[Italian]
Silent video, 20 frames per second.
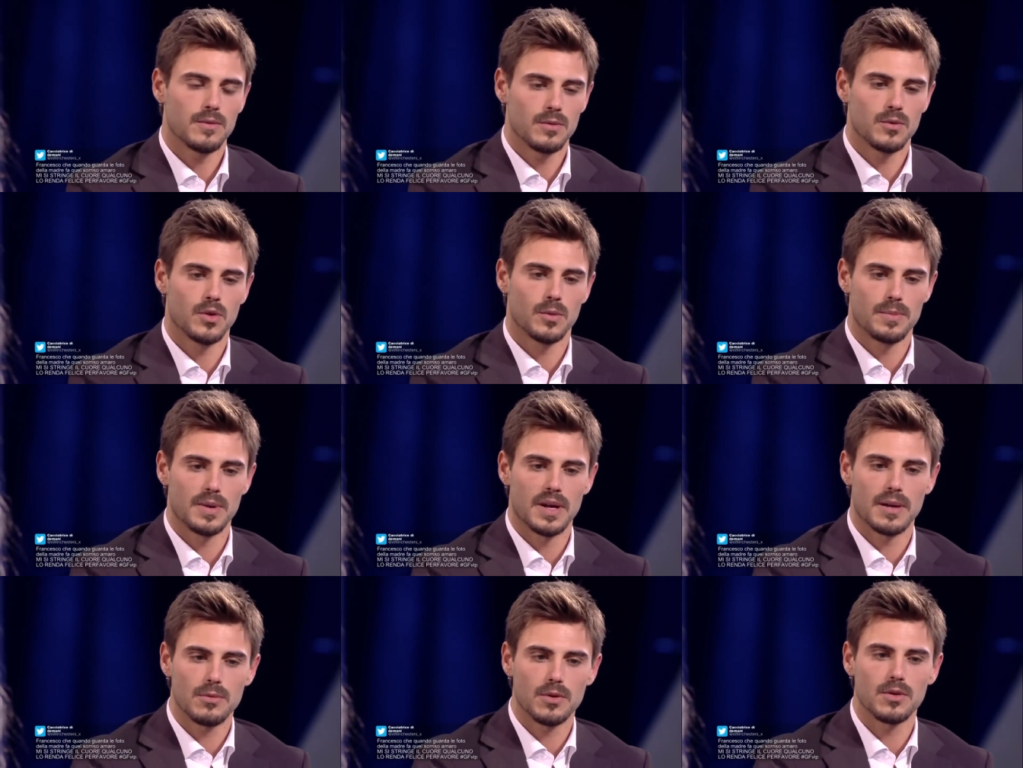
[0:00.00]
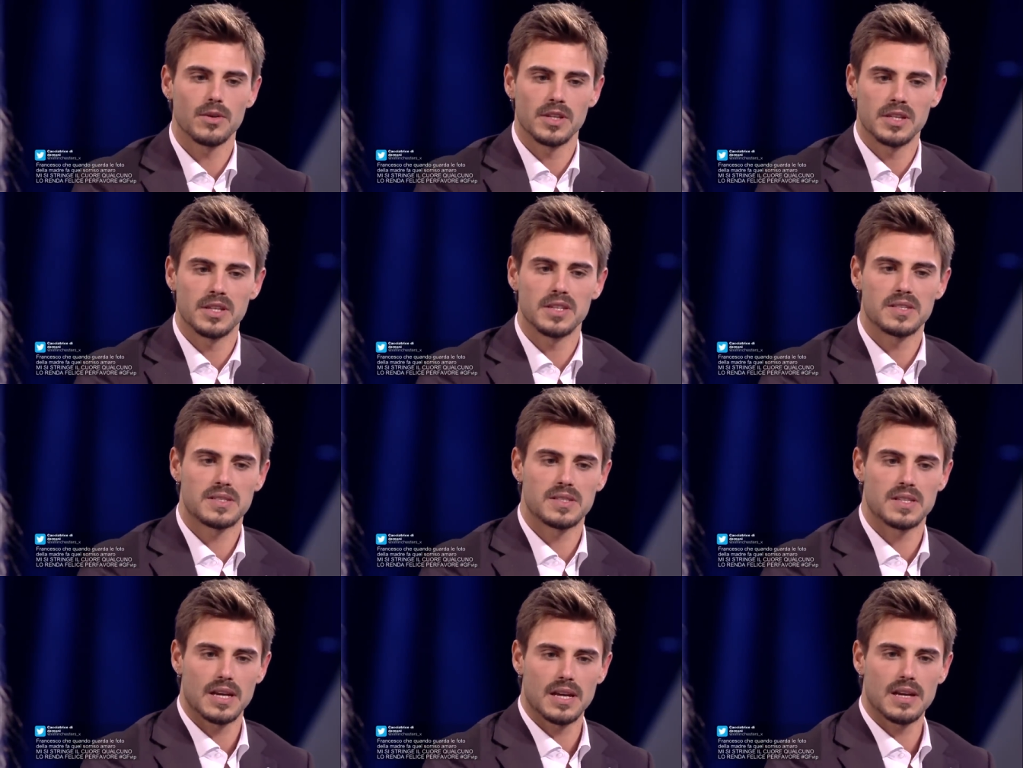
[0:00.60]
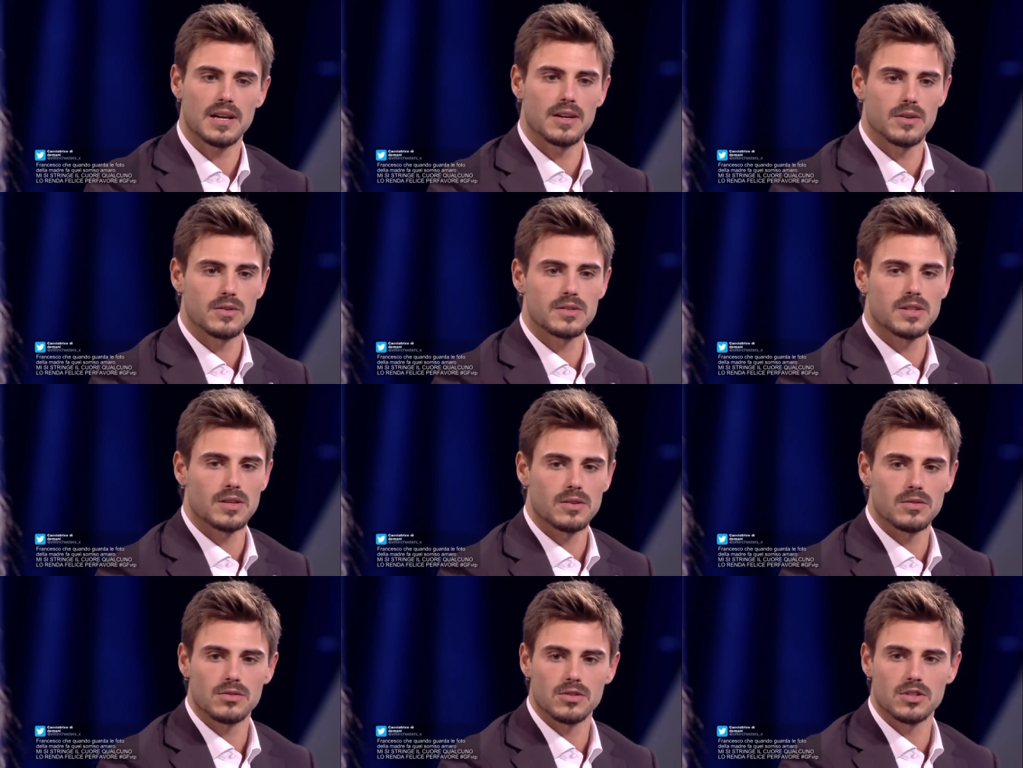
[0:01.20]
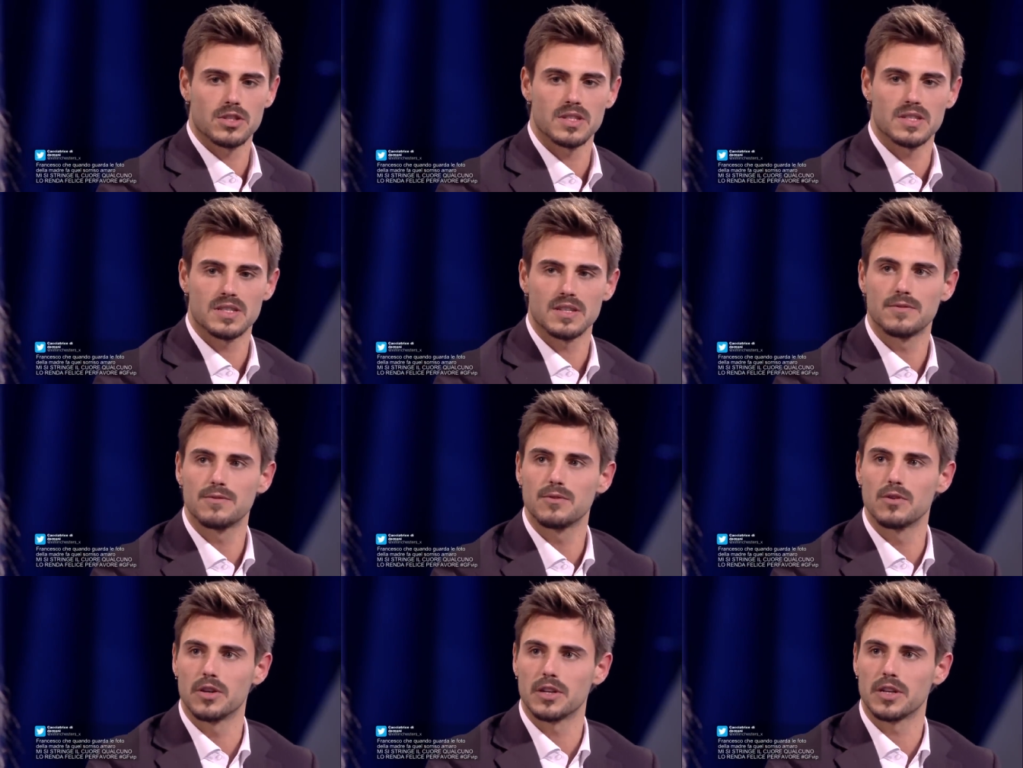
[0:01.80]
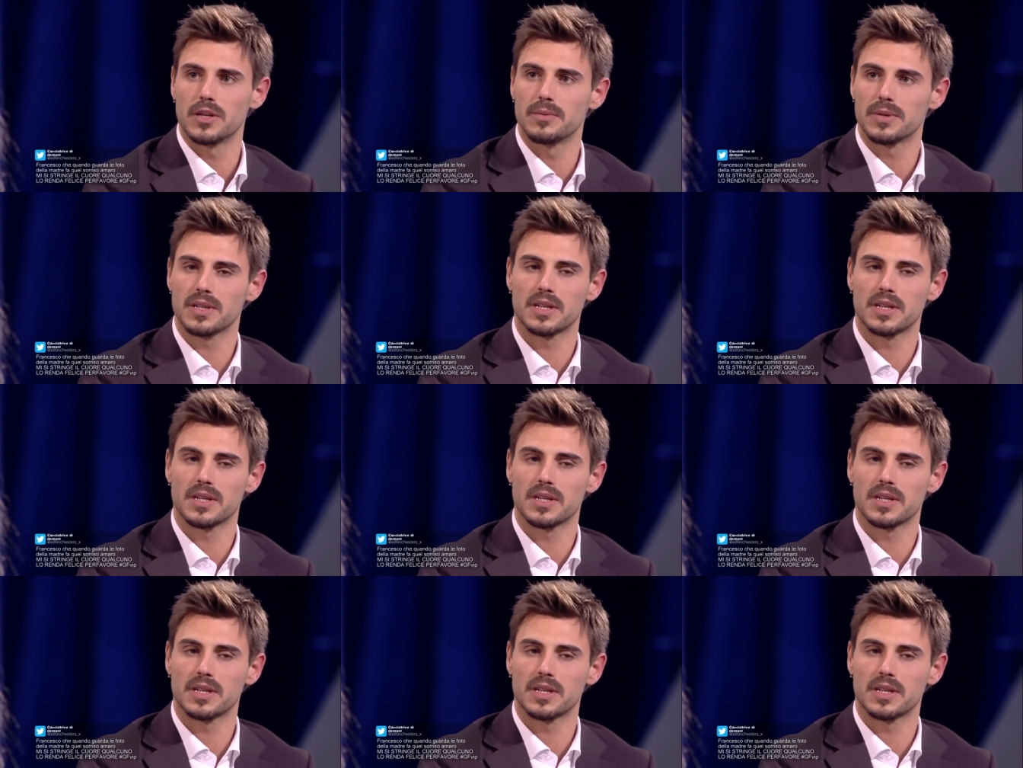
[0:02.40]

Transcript: dobbiamo iniziare la nostra conoscenza fuori,